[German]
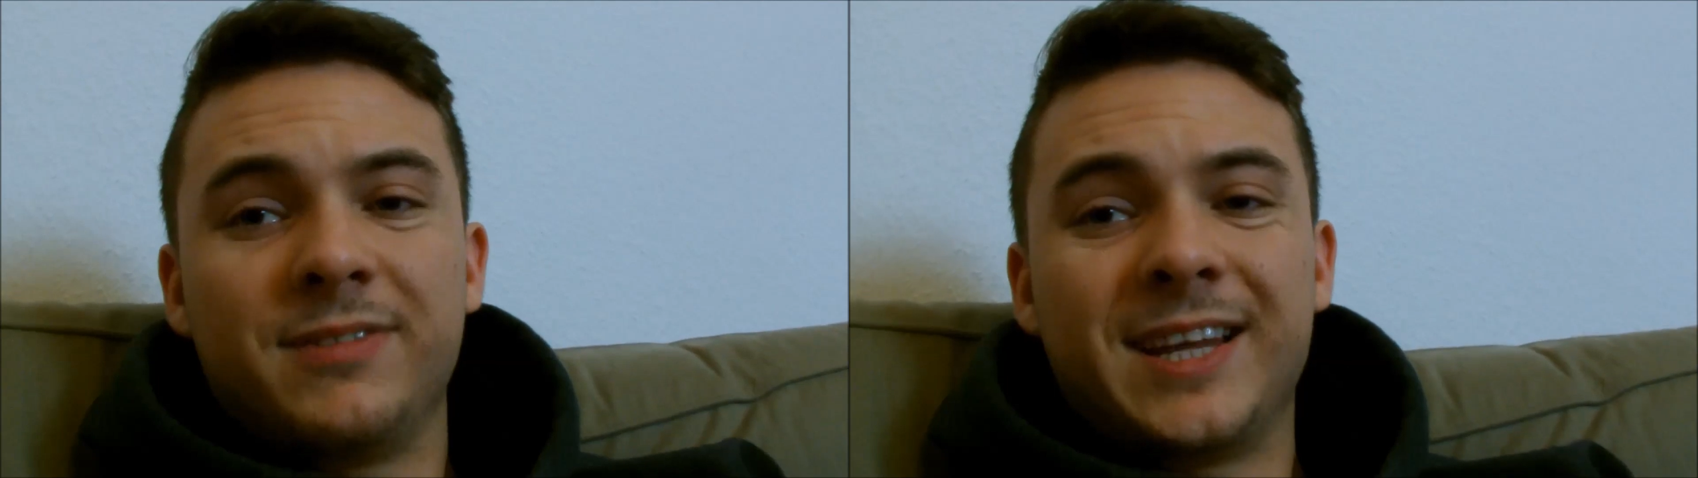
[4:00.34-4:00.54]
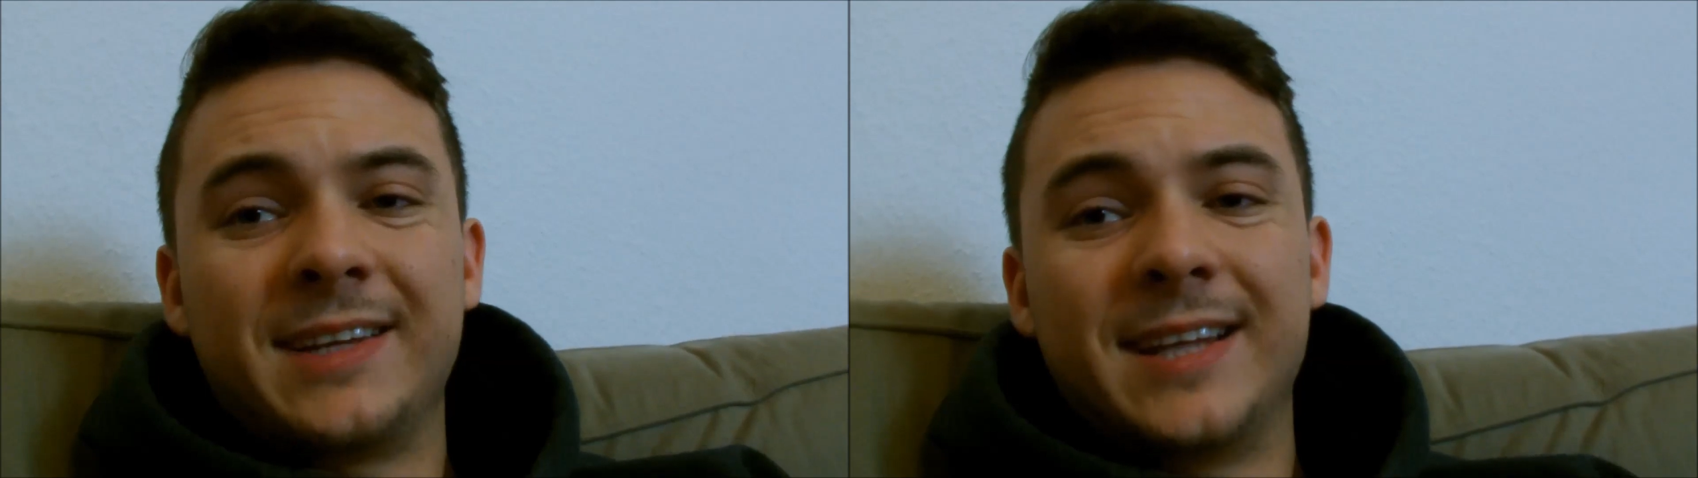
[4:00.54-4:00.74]

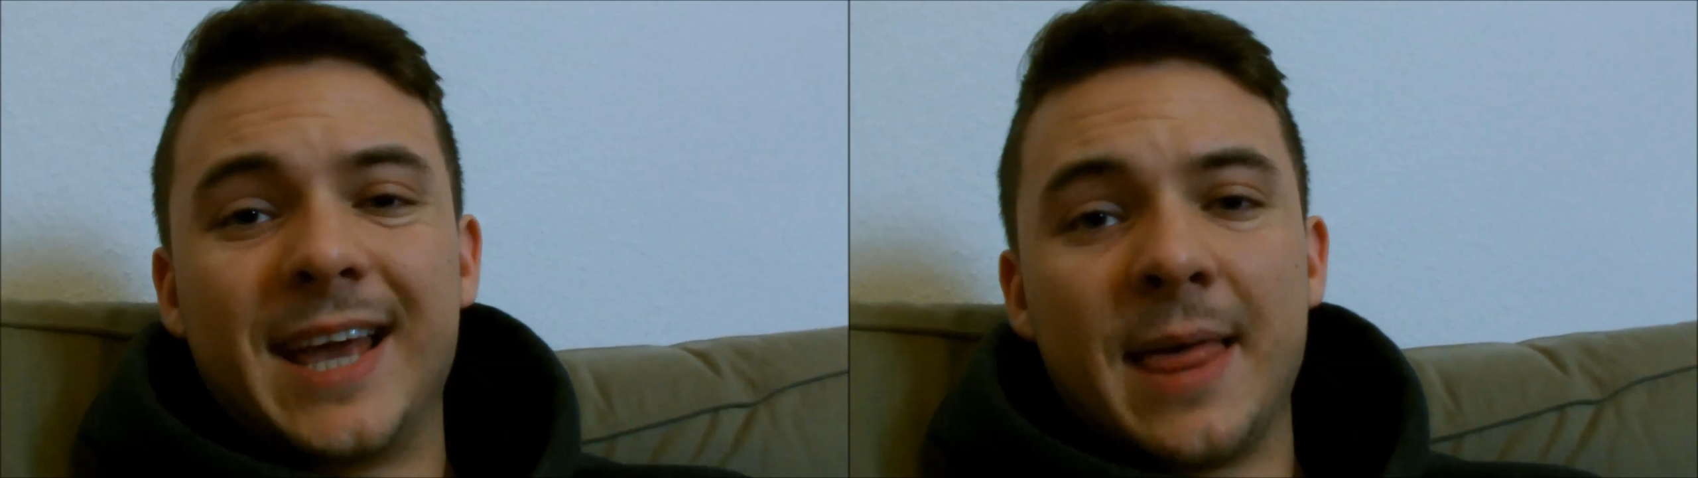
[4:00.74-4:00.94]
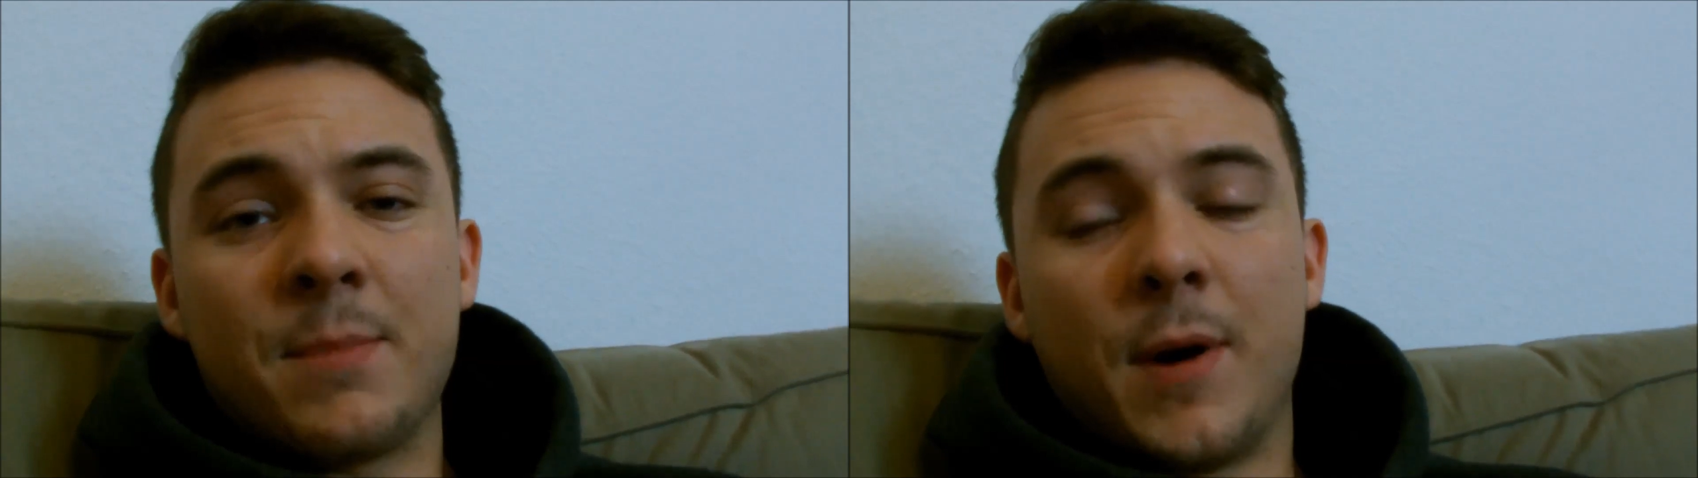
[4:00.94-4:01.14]
wieder einen
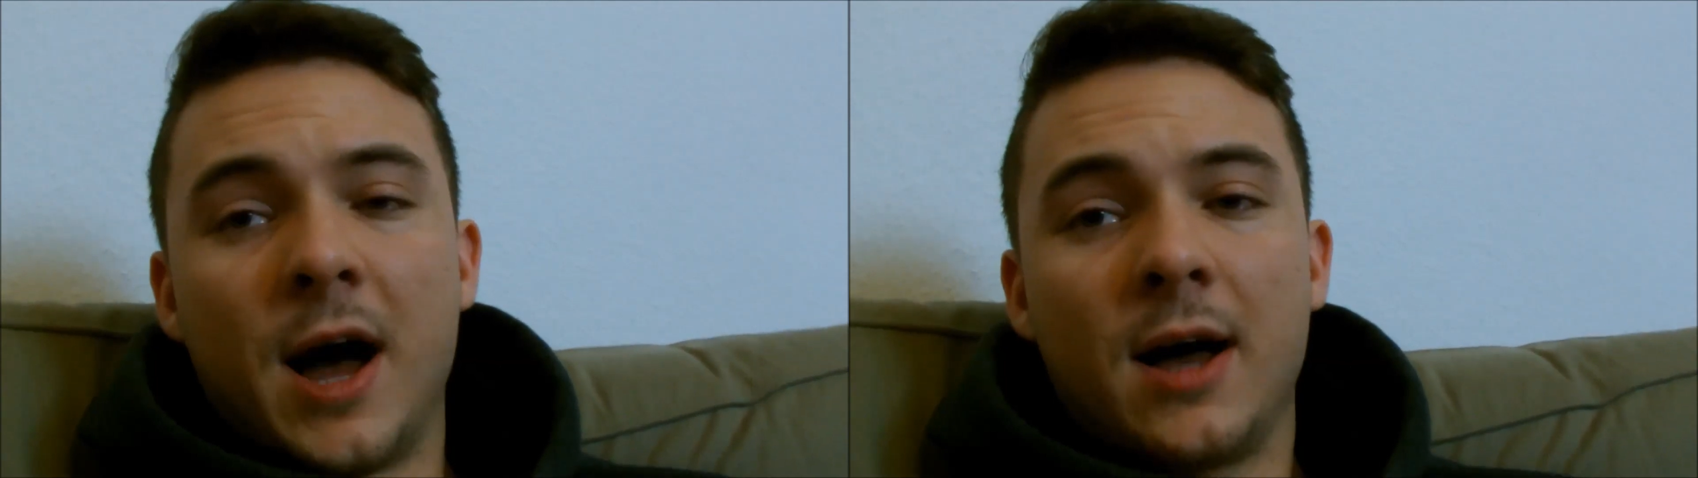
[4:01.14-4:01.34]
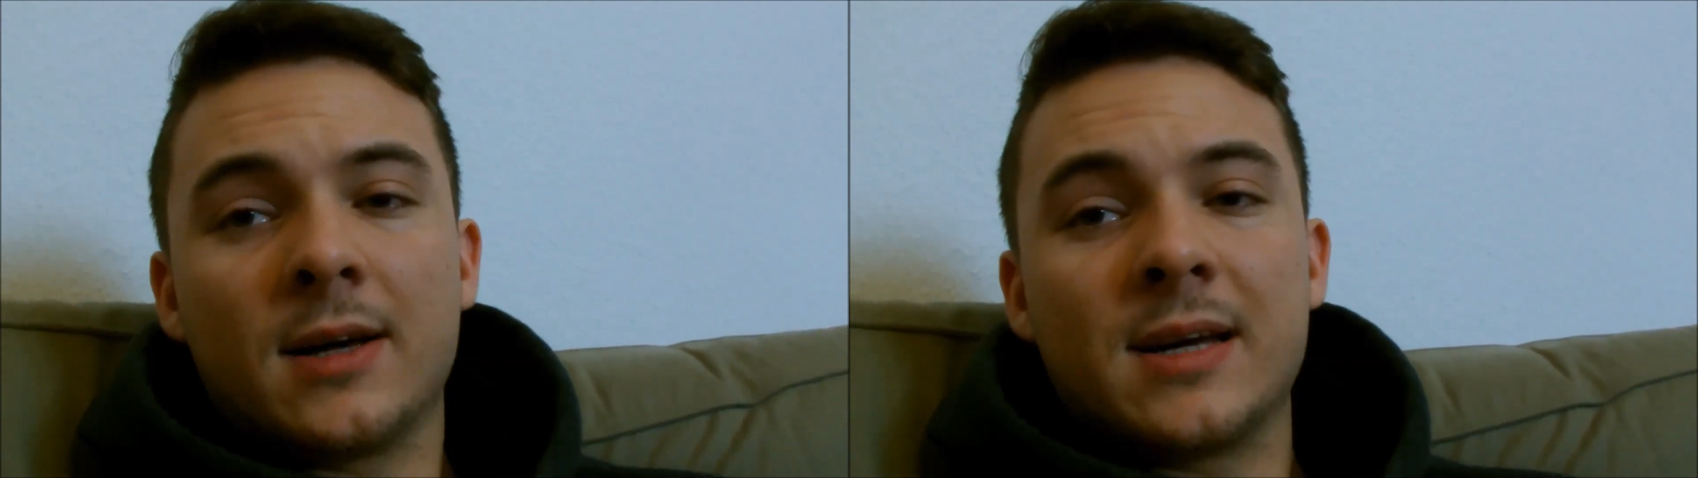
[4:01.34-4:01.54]
leeren
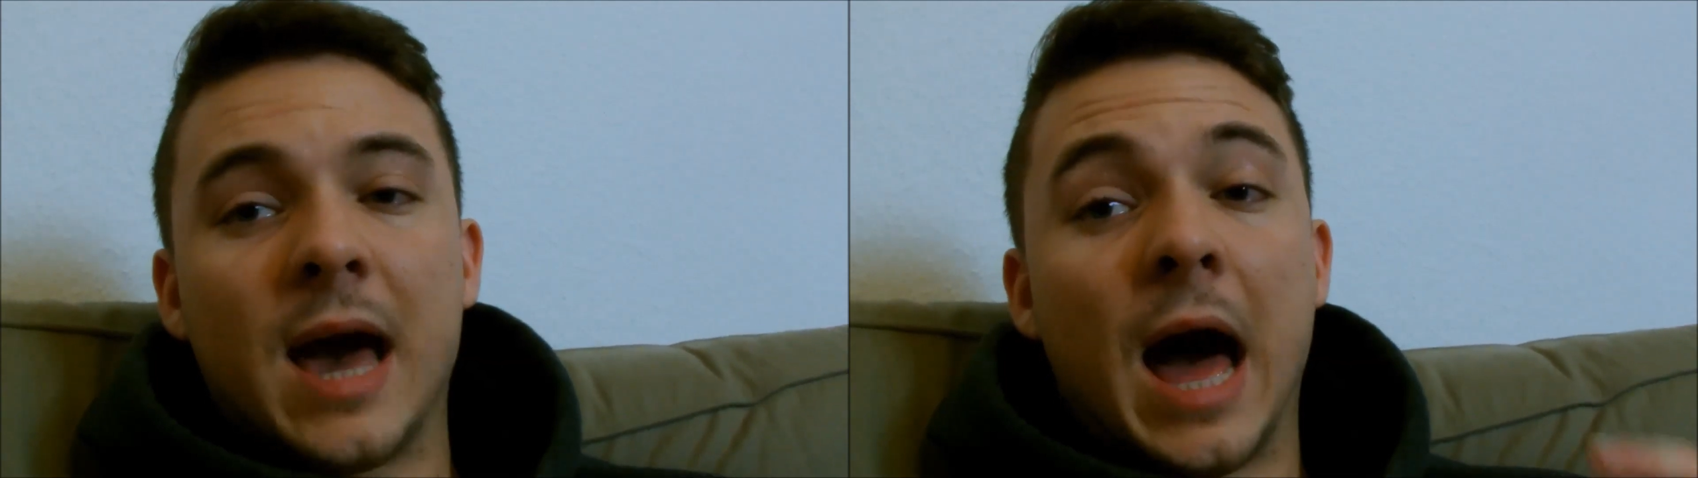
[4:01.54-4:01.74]
Magen,